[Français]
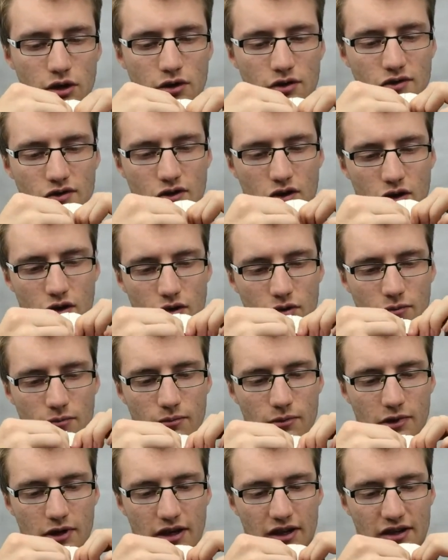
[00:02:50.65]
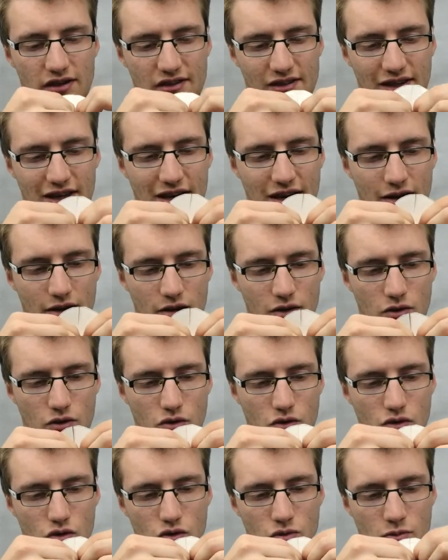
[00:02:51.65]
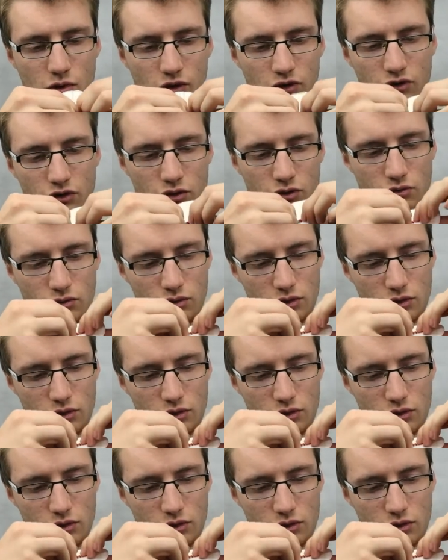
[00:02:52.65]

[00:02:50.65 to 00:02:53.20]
sans casser le morceau